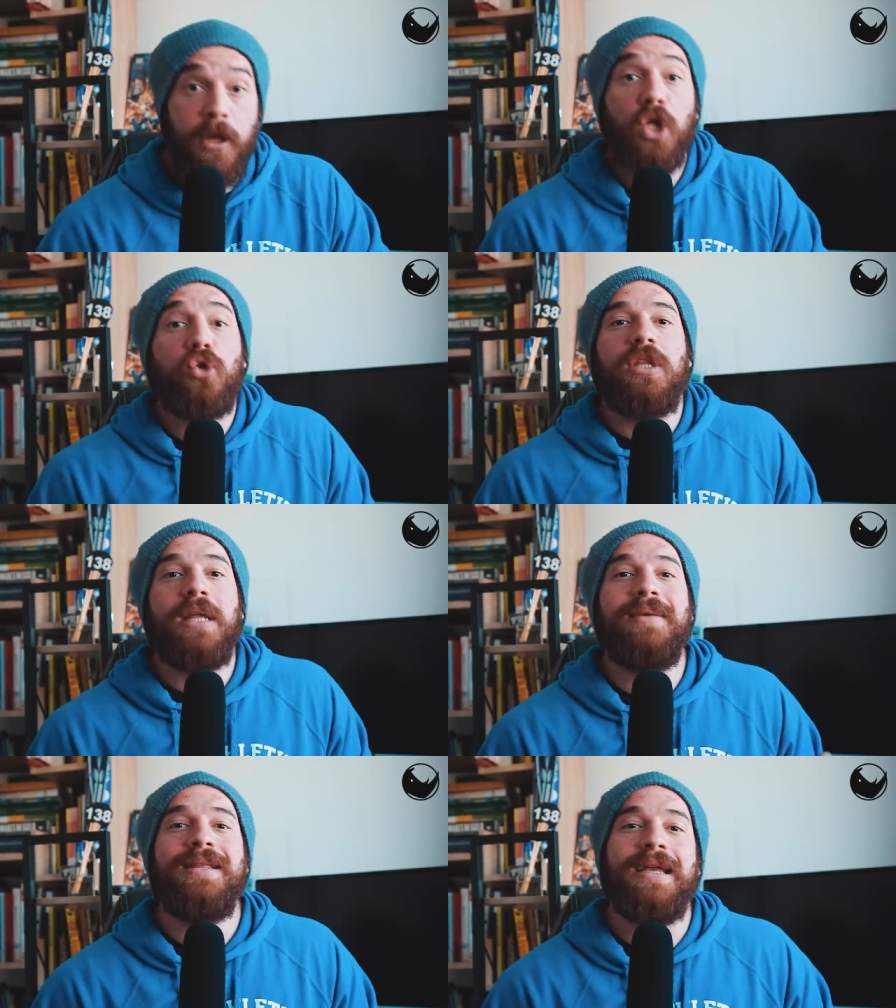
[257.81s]
Però è
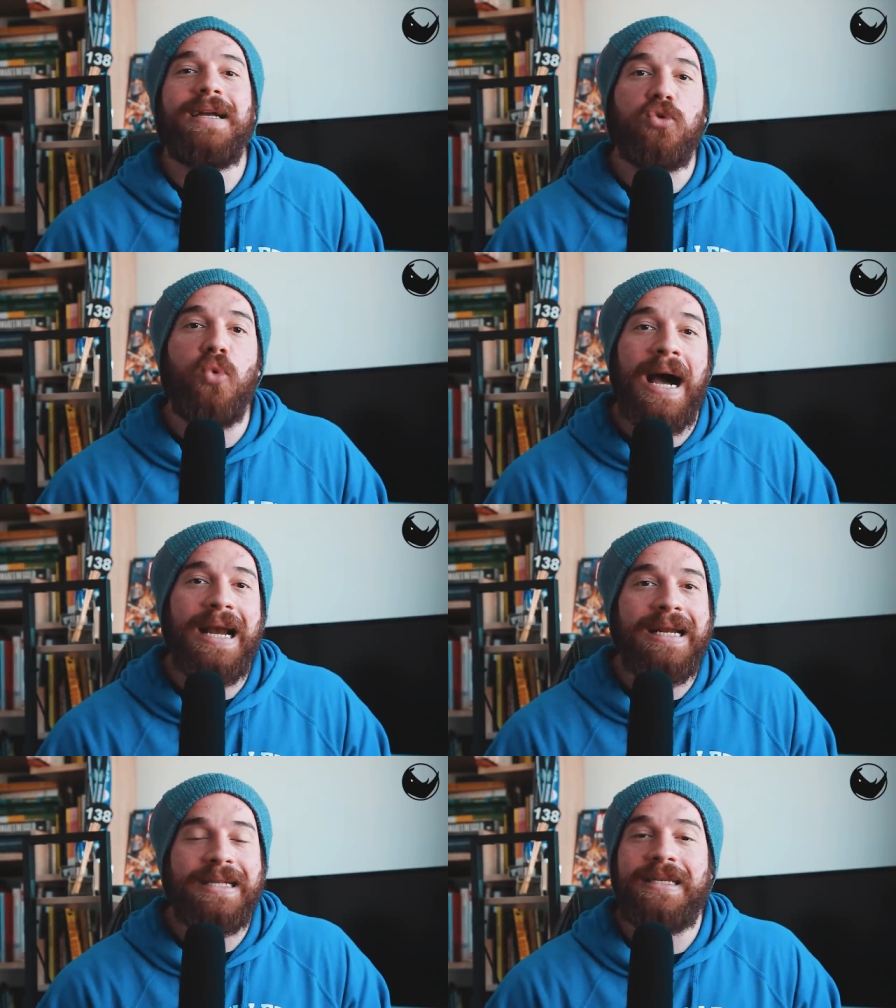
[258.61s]
totalmente
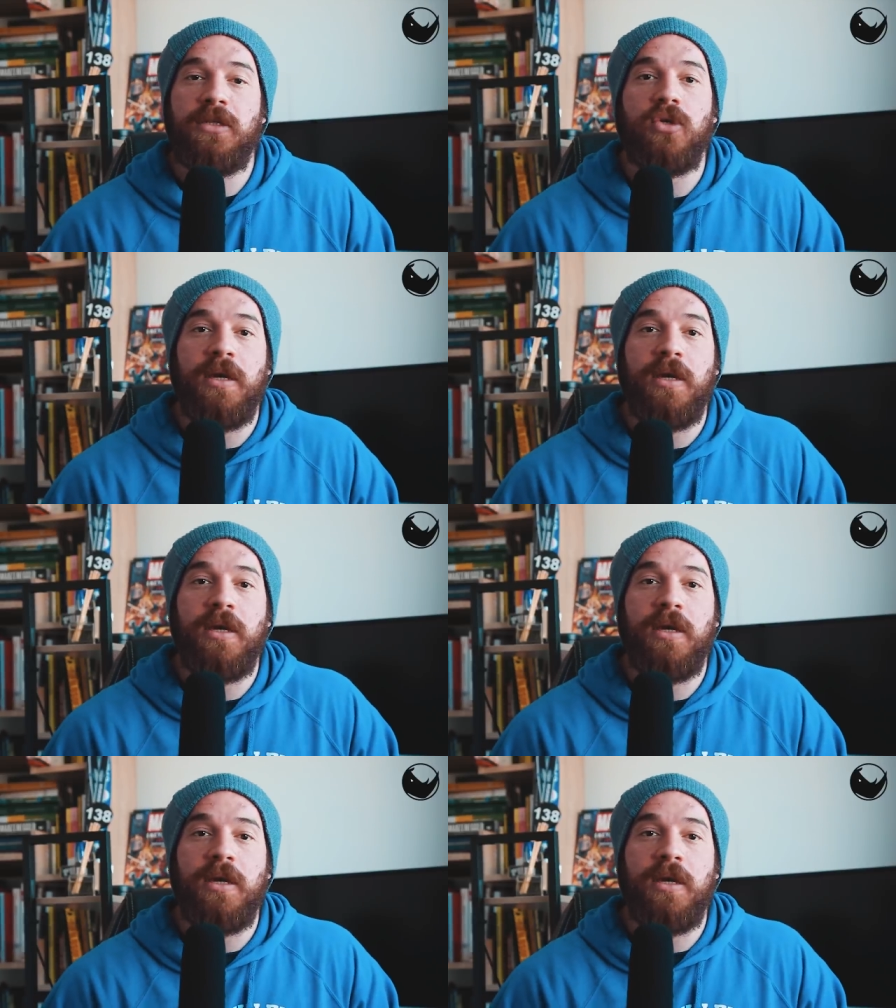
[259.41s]
casuale, nel senso